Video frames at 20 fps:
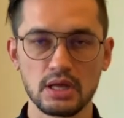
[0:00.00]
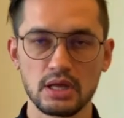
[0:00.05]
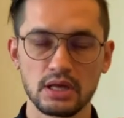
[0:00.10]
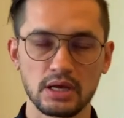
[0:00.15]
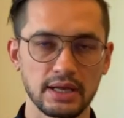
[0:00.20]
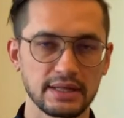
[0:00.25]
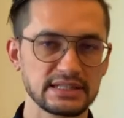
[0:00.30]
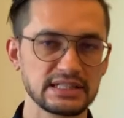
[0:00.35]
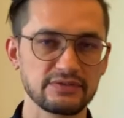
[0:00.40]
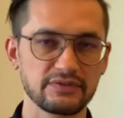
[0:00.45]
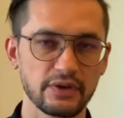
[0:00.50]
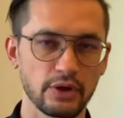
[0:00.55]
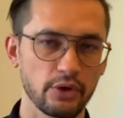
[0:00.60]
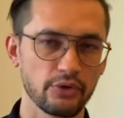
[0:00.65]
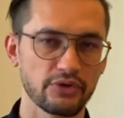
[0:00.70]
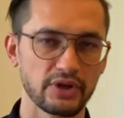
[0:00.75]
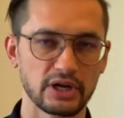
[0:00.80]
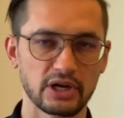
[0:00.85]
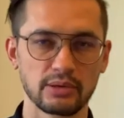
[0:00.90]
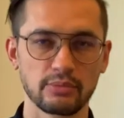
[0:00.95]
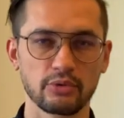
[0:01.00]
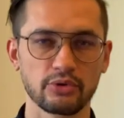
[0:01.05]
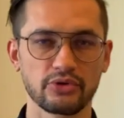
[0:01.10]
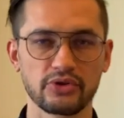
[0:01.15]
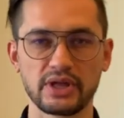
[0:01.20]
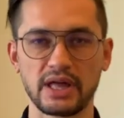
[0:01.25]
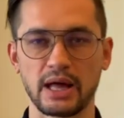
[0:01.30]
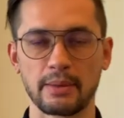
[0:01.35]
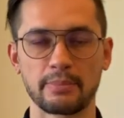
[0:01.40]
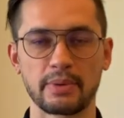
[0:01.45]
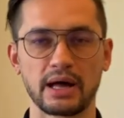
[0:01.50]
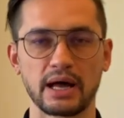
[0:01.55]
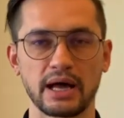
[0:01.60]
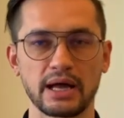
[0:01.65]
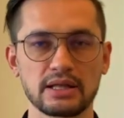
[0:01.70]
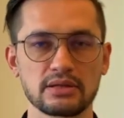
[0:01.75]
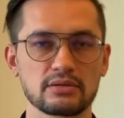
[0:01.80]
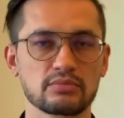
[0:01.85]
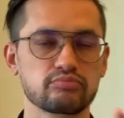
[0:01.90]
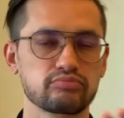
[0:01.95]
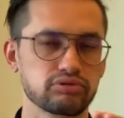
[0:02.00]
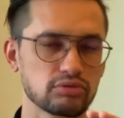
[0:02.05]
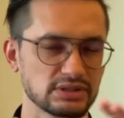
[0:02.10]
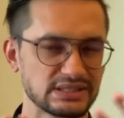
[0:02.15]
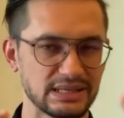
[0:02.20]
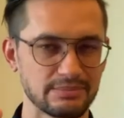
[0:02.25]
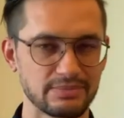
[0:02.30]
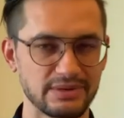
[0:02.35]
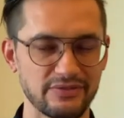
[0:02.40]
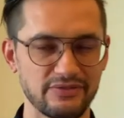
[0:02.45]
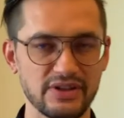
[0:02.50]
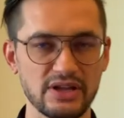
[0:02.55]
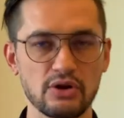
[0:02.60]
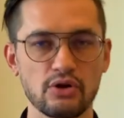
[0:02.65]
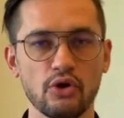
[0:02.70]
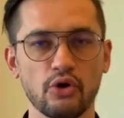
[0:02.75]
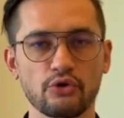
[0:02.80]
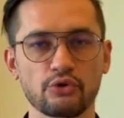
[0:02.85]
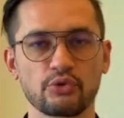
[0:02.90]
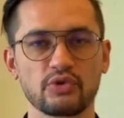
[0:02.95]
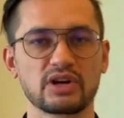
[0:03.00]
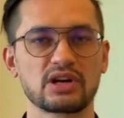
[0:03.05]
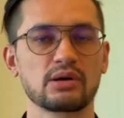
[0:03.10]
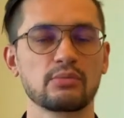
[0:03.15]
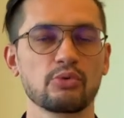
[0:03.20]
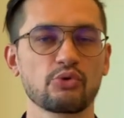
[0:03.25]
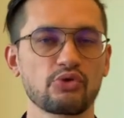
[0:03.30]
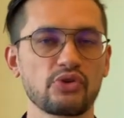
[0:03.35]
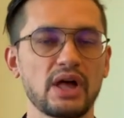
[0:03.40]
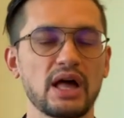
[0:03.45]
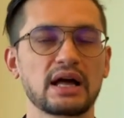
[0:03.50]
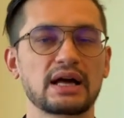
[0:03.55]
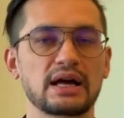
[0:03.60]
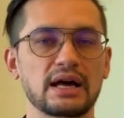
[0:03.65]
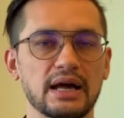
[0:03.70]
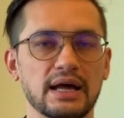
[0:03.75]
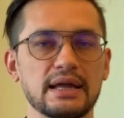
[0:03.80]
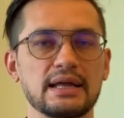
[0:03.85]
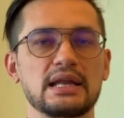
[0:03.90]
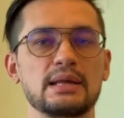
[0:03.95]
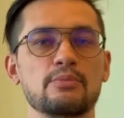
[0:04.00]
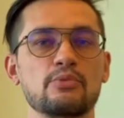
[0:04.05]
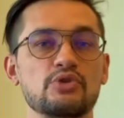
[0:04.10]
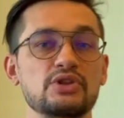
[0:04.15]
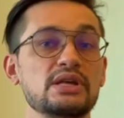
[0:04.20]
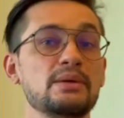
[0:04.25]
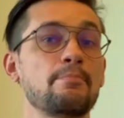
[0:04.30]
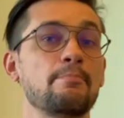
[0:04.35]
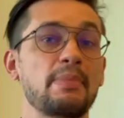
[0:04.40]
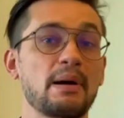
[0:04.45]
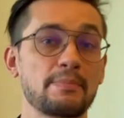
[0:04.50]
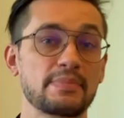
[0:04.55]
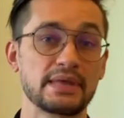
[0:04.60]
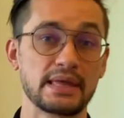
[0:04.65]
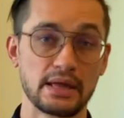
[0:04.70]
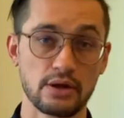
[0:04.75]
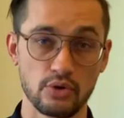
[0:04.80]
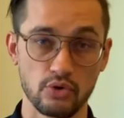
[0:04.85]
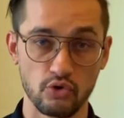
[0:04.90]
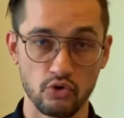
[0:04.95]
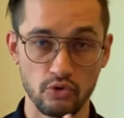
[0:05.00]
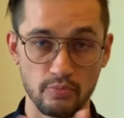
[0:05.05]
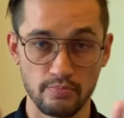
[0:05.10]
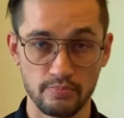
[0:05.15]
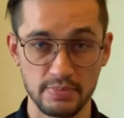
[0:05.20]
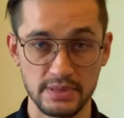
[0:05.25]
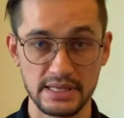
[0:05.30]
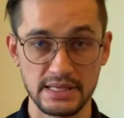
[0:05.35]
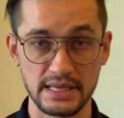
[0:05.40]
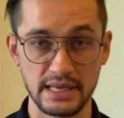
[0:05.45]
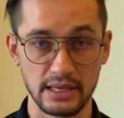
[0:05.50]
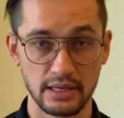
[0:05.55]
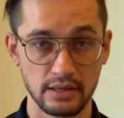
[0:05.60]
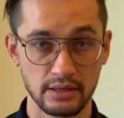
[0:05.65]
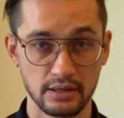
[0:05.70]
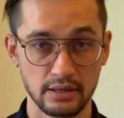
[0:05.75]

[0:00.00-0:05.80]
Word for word: La différence a commencé à apparaître, pour simplifier, lorsqu'on a commencé à créer les monnaies papier, le billet.